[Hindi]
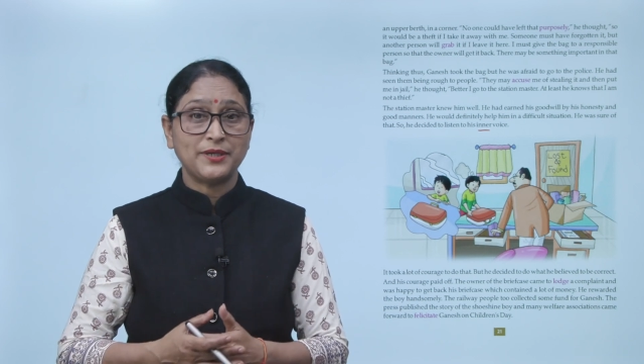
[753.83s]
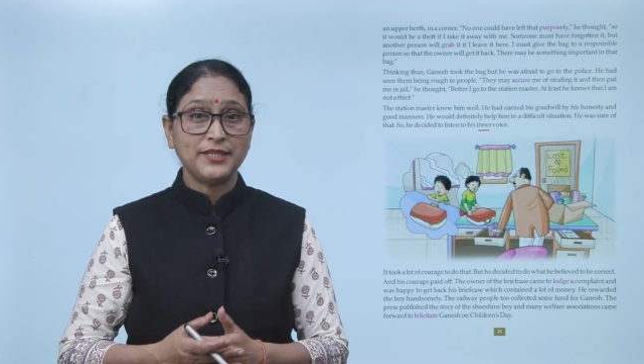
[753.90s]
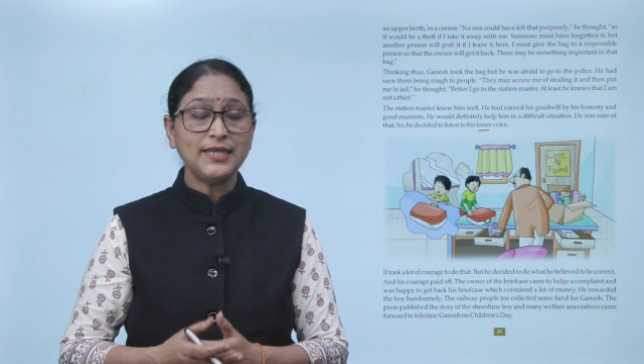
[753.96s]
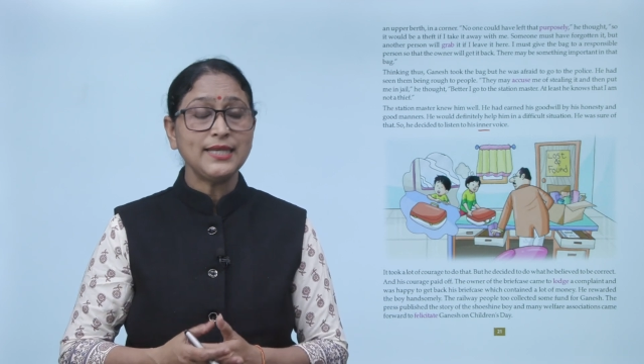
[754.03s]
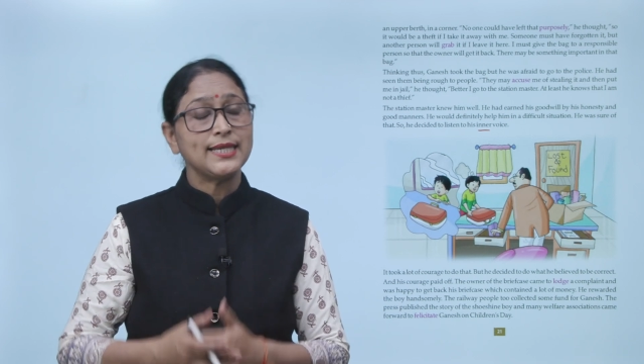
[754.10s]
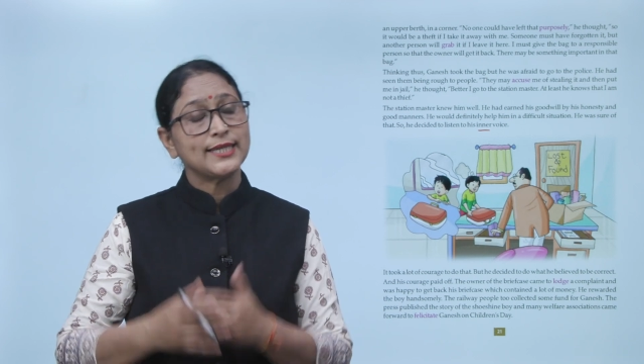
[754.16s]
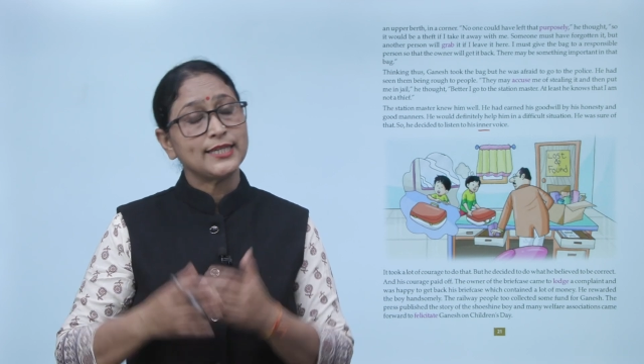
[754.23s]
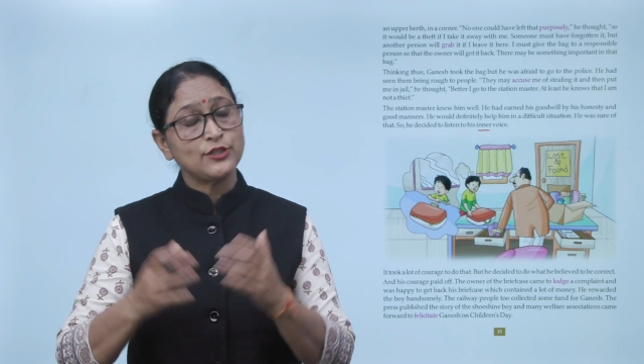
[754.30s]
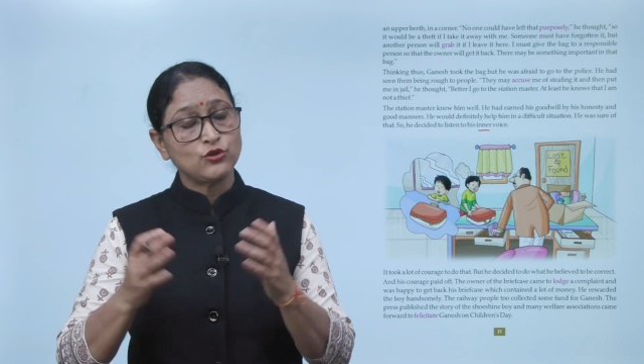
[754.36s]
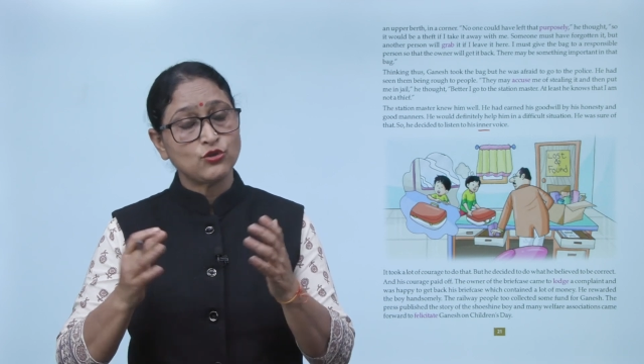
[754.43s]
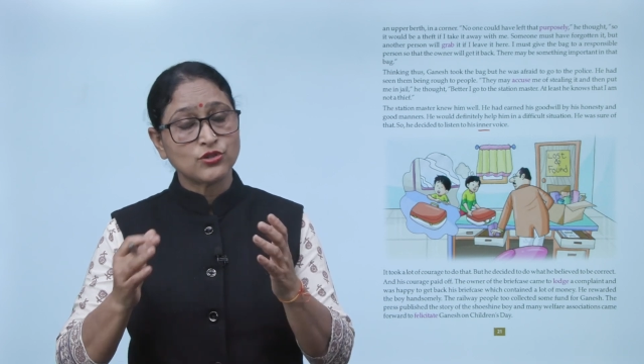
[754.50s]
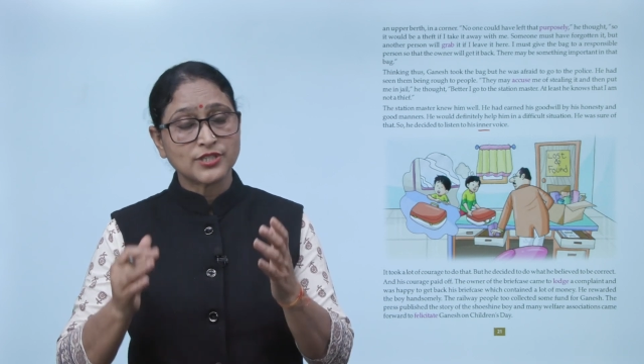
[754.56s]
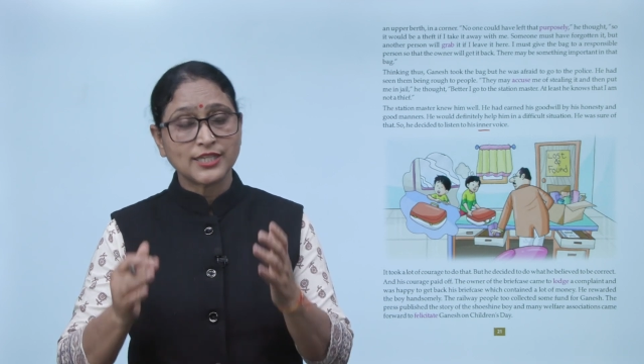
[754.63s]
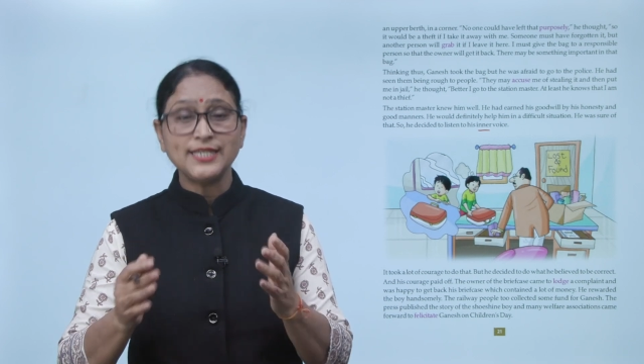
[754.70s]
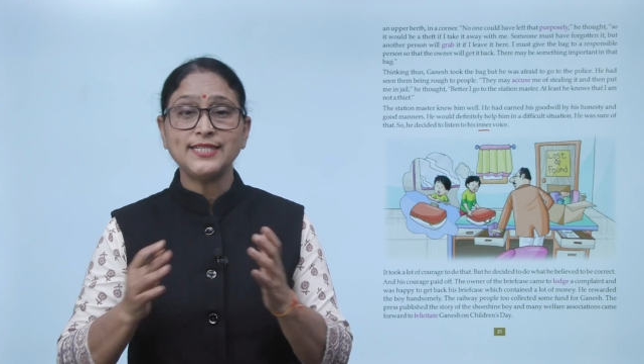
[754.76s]
पड़ी लेकिन
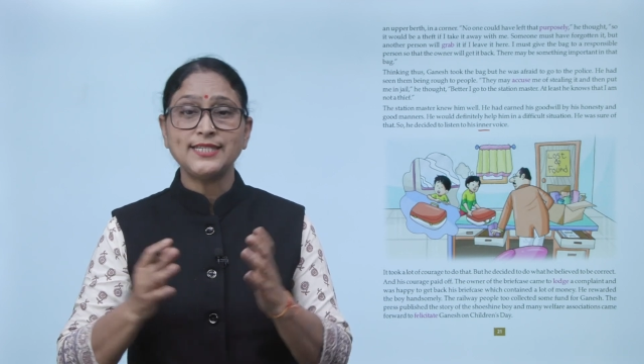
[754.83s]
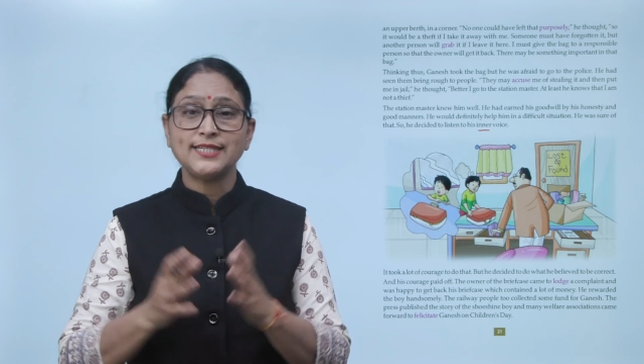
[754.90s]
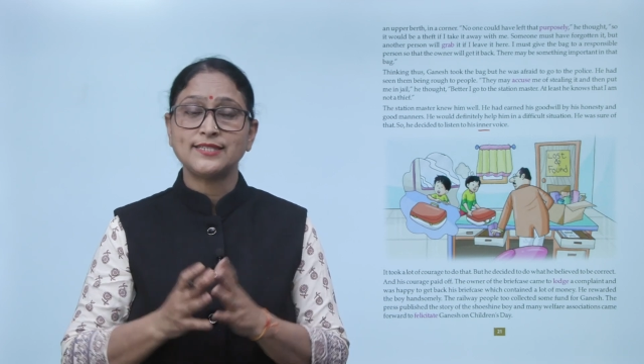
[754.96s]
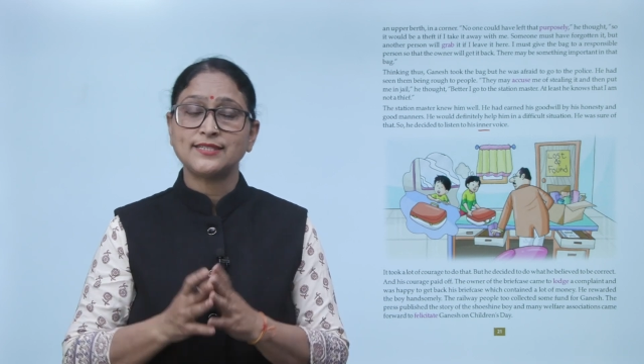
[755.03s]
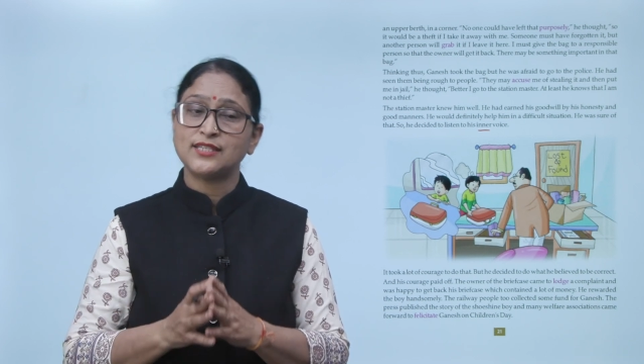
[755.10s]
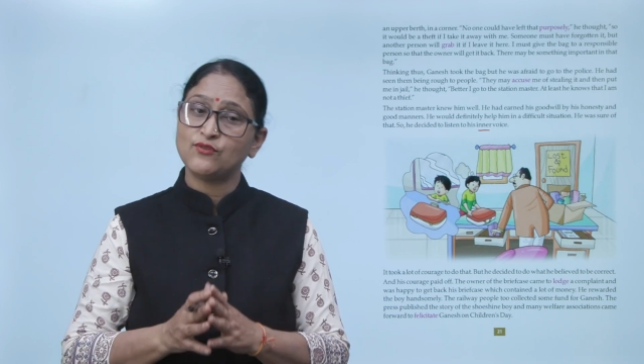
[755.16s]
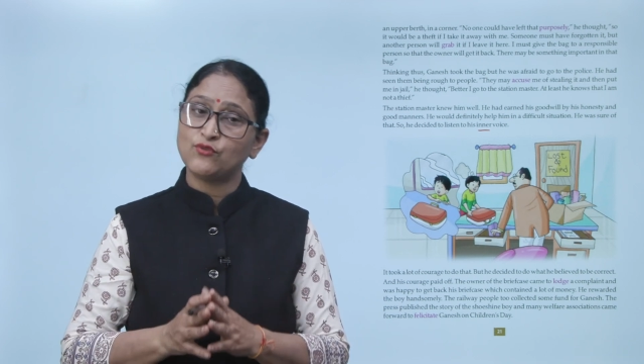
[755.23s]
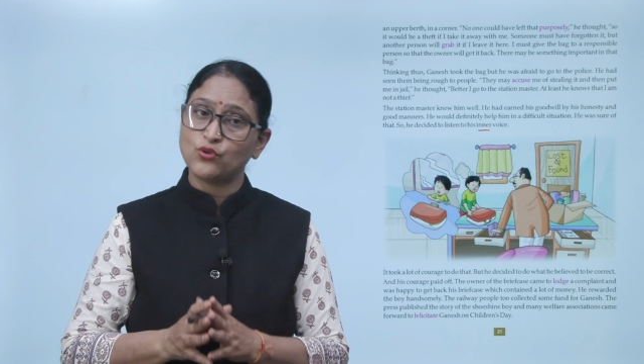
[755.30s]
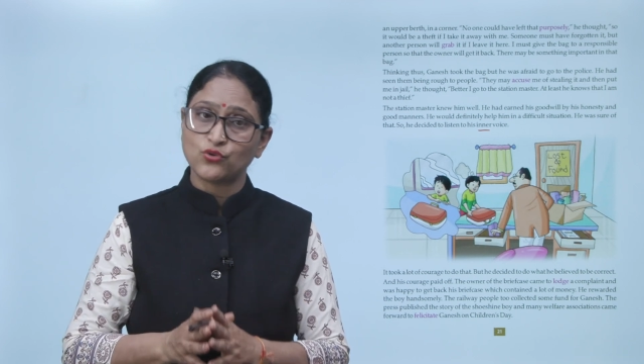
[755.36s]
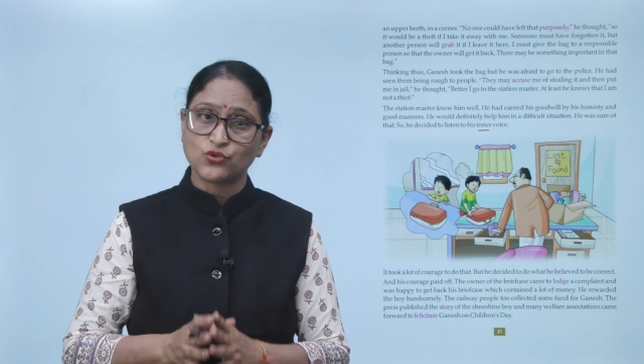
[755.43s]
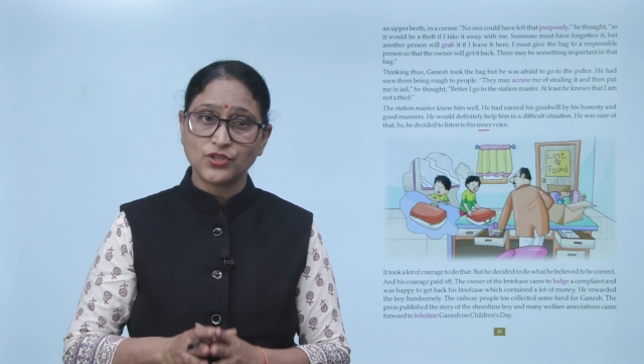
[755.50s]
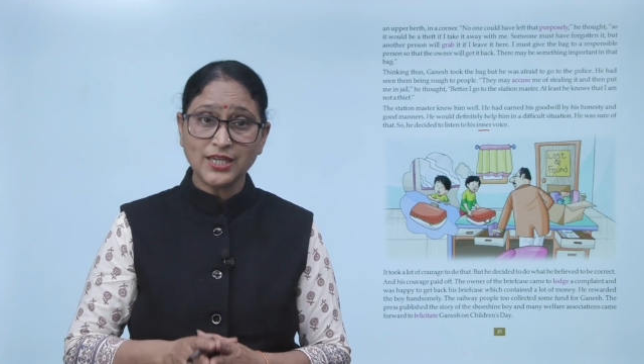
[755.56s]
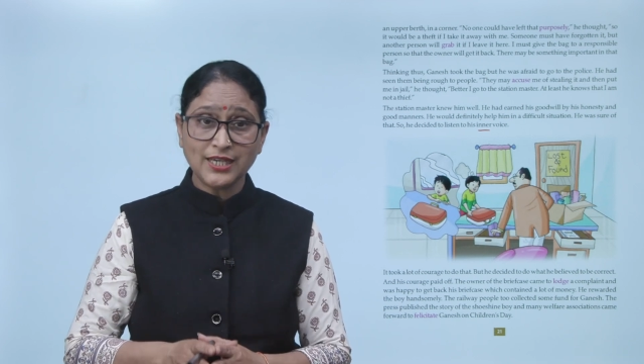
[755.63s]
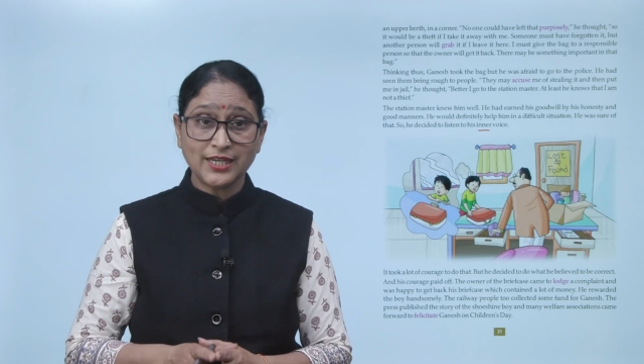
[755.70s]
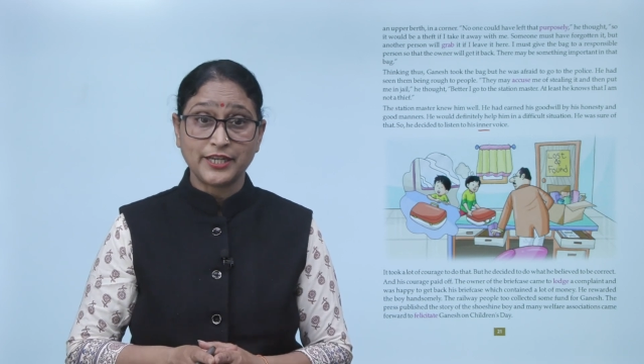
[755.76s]
जो सही चीज़ थी वो
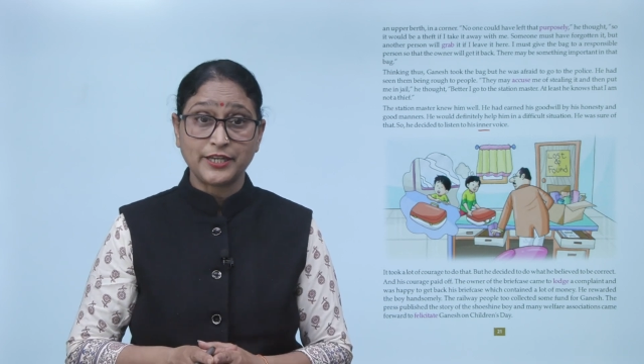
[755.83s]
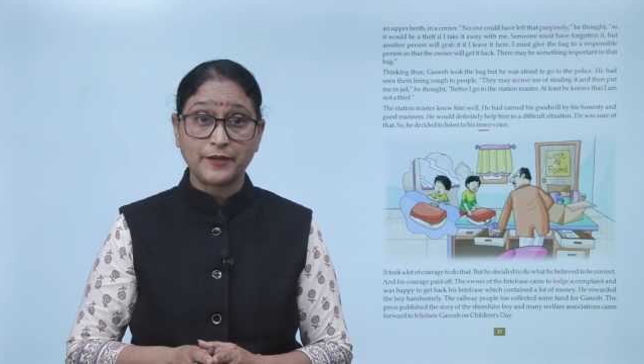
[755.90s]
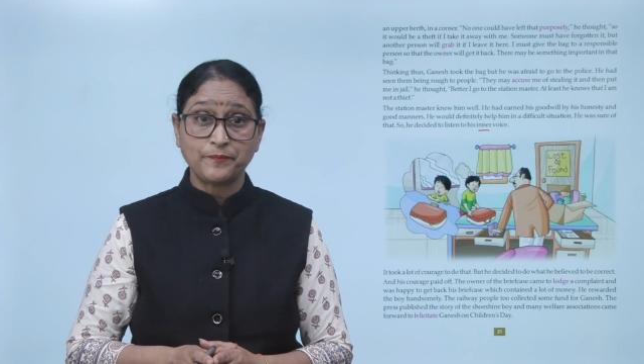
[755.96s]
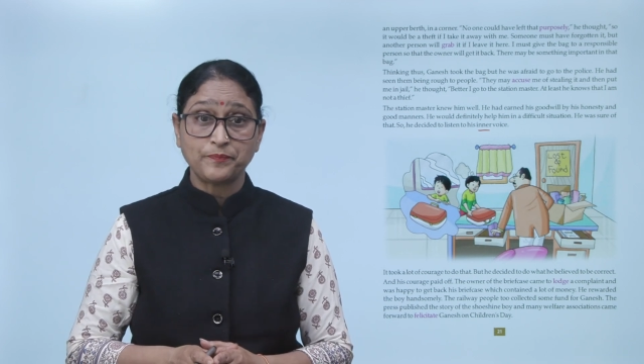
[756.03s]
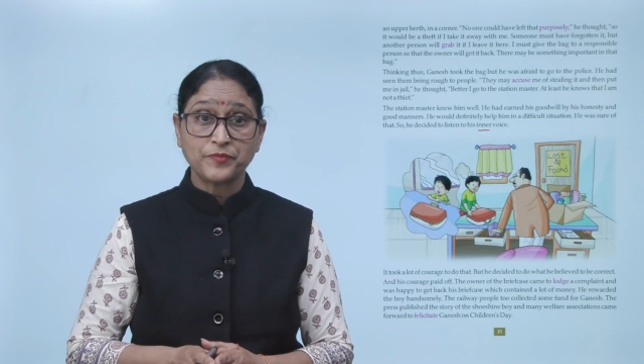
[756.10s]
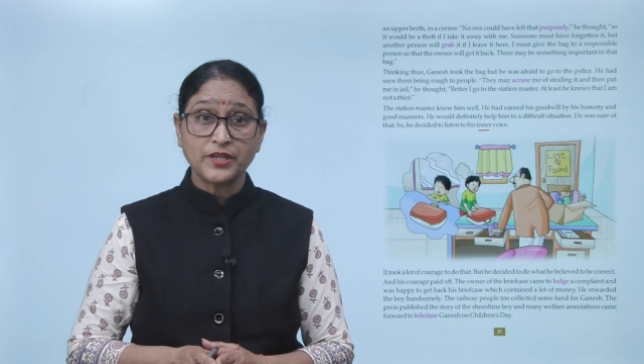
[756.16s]
उसने करी